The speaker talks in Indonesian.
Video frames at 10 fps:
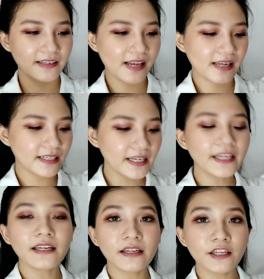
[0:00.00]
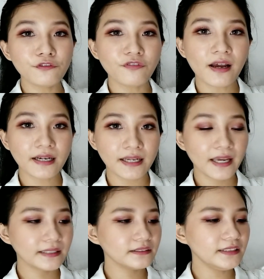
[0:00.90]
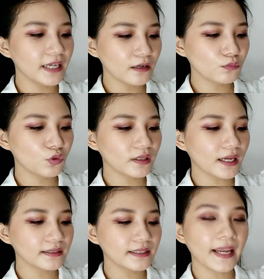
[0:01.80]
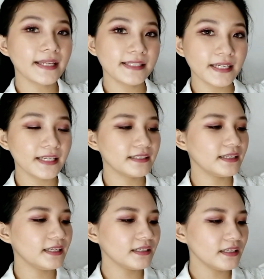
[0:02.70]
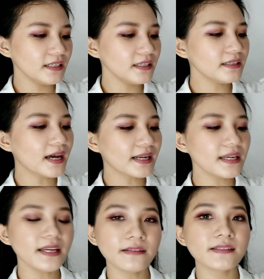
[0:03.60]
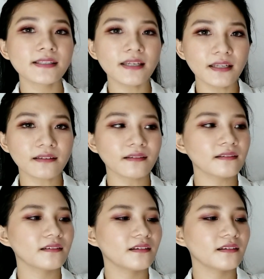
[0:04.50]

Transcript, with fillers: Jadi ini varian yang buat anti aging. Ini dari It's Skin.